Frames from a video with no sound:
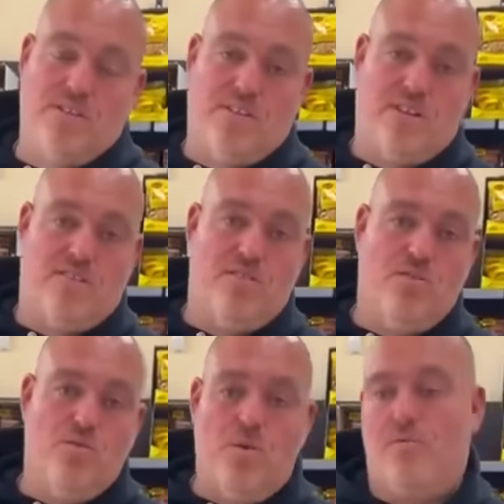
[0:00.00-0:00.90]
sind jetzt
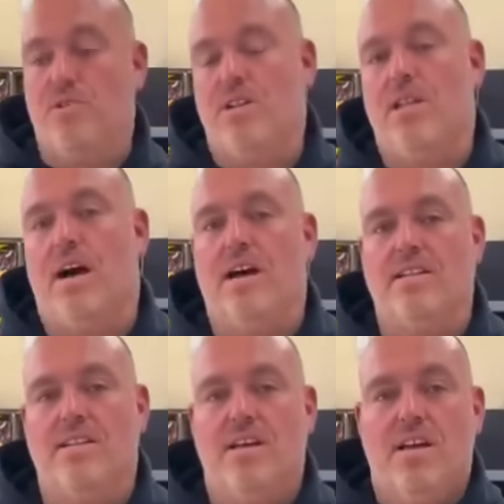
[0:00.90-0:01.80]
nur für den
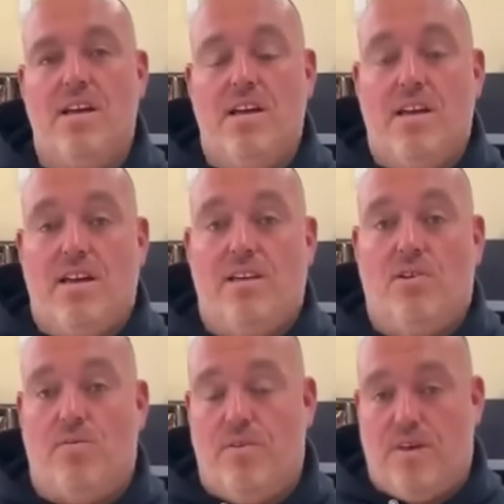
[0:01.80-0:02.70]
Laden. Ich
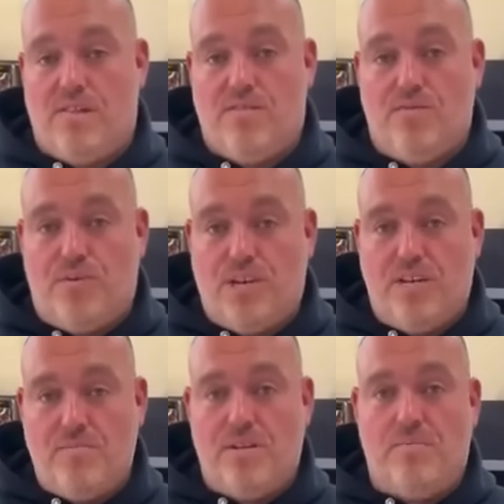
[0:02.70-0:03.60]
hoffe, ihr wart
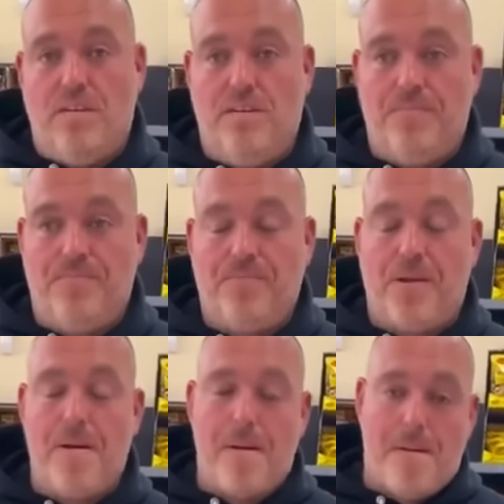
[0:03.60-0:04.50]
zufrieden mit mir.
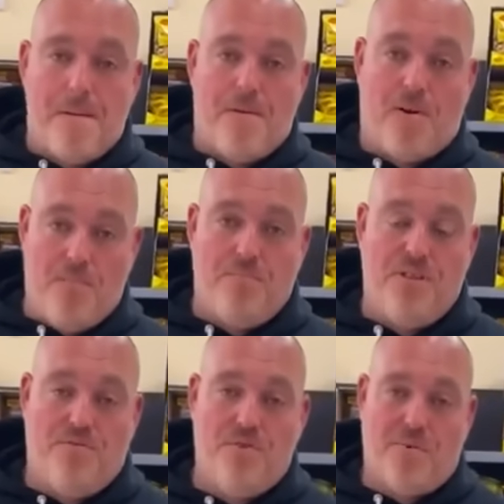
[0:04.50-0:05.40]
Kommt
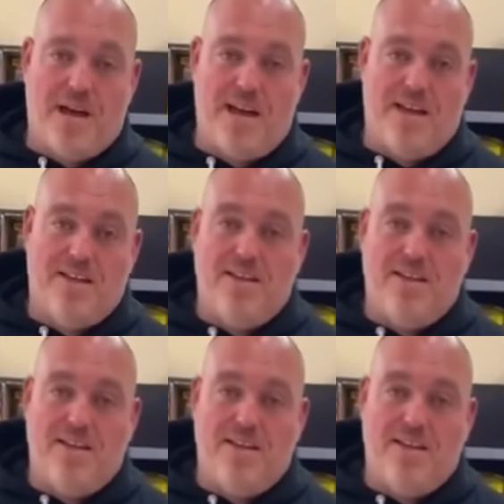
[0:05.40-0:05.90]
bitte vorbei.